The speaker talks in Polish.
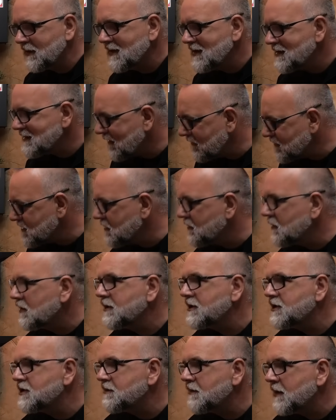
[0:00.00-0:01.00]
Nie zawsze
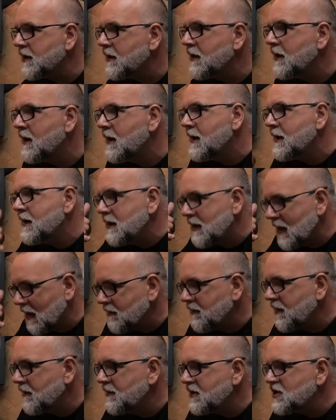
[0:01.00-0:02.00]
mogliśmy
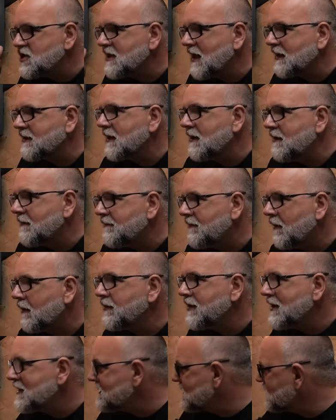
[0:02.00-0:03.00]
jakby być na
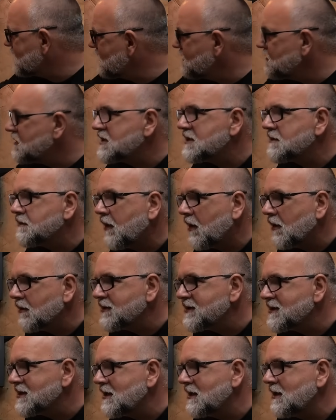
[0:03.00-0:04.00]
telefonie z kimś z
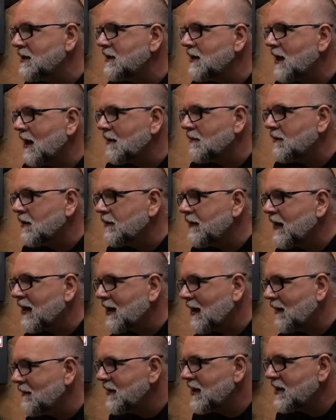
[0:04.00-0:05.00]
Polski albo na
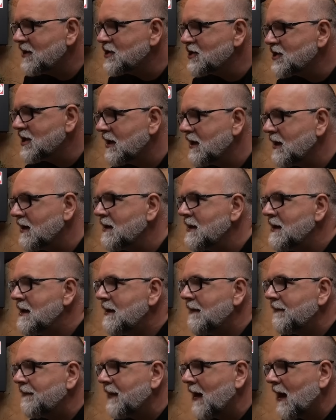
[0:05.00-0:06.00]
kamerze
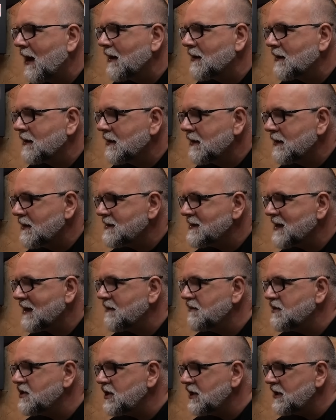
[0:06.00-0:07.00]
tak, e, z
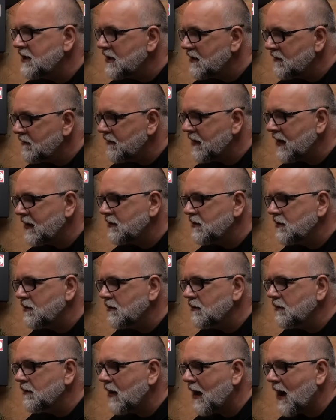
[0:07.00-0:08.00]
jakimś innym
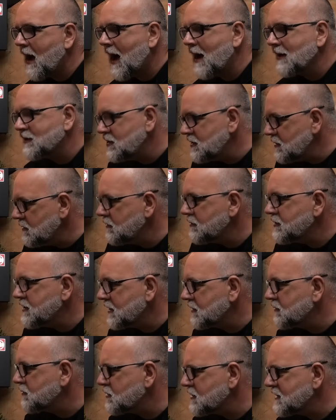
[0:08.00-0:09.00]
medium, a ci
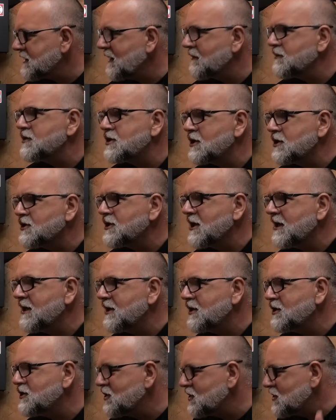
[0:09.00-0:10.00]
ludzie, którzy tam
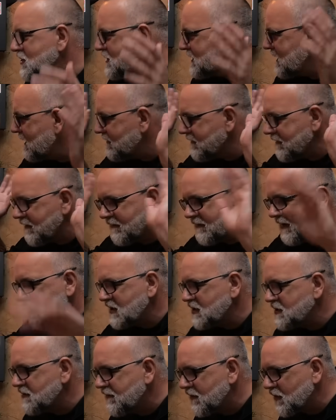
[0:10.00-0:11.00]
siedzieli gdzieś, nie wiem, w
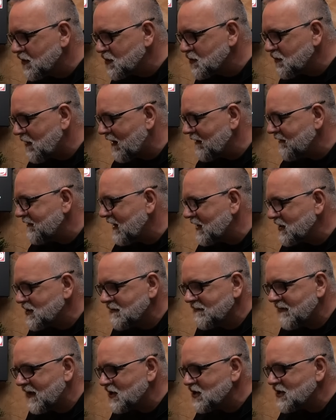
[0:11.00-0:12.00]
jakichś Wrocławiach
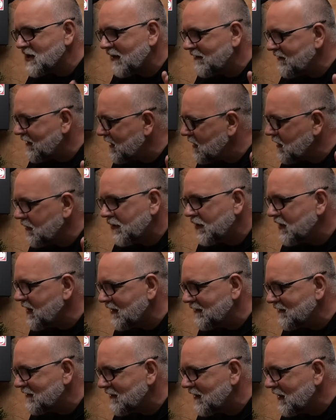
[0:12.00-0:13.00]
czy Warszawach,
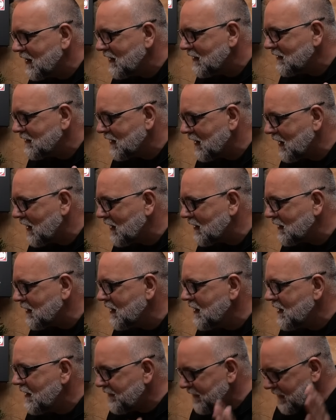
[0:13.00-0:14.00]
obojętne, tak,
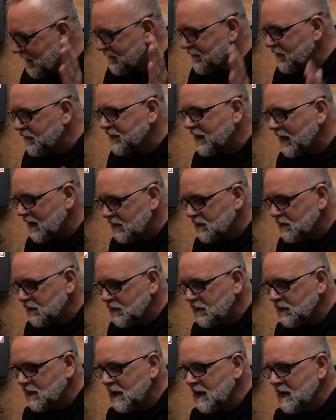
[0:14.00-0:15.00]
na
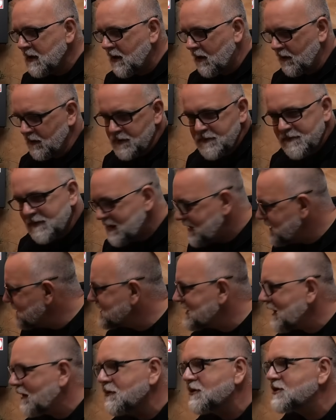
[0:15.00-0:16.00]
fotelu, oni mieli
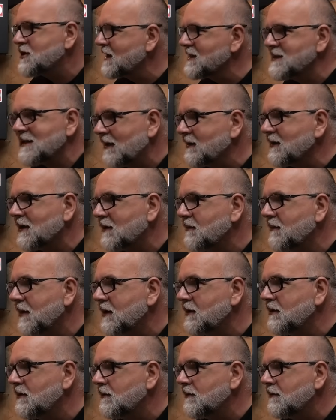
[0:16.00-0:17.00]
cały czas dla tych
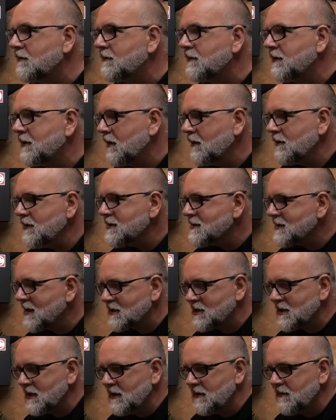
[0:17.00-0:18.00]
mediów i oni
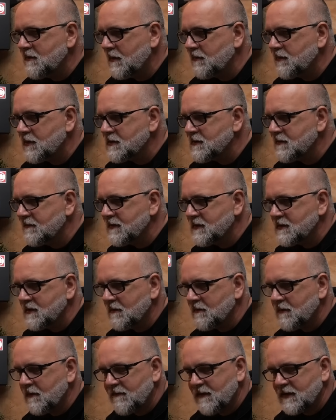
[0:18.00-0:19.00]
zaczęli po prostu
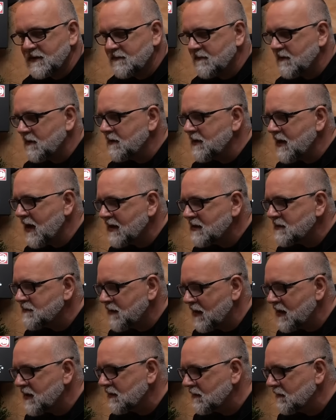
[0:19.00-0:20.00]
występować w roli
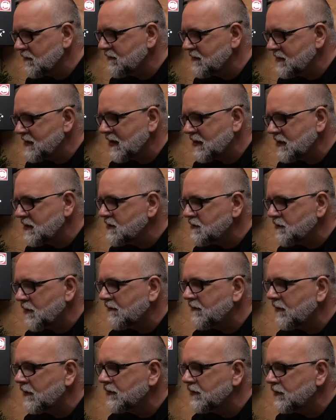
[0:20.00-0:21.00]
ekspertów z jakichś
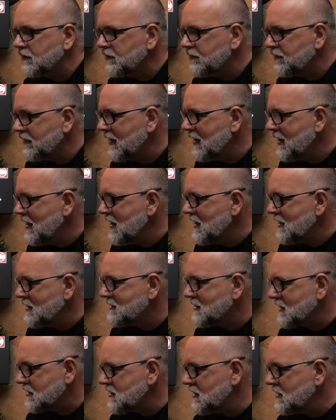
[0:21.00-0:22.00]
powodów i
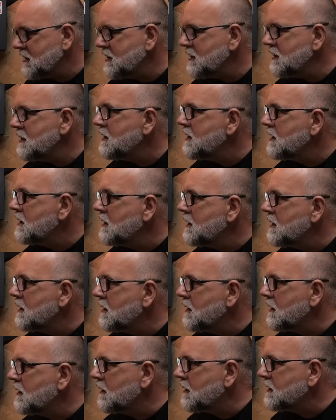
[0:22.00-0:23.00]
zaczęli
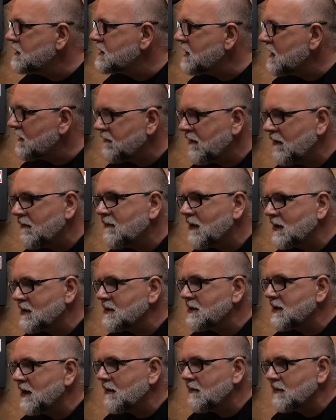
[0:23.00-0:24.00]

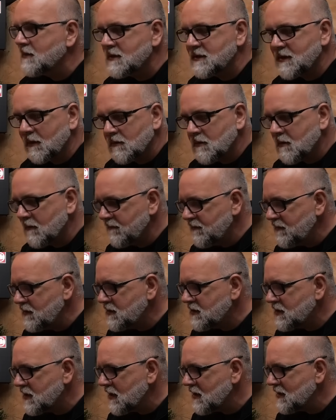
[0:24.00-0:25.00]
serwować nam
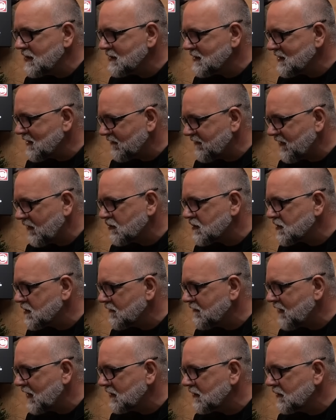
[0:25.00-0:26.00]
całkowicie
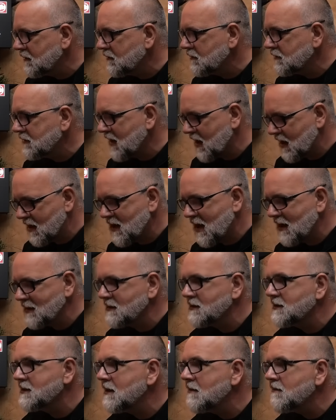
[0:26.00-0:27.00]
zafałszowaną
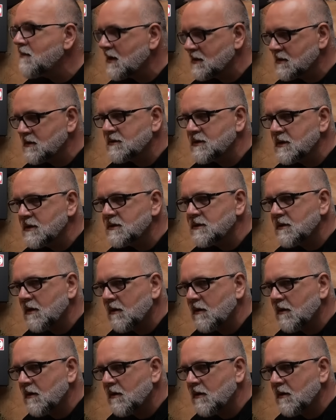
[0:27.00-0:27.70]
narrację, bardzo często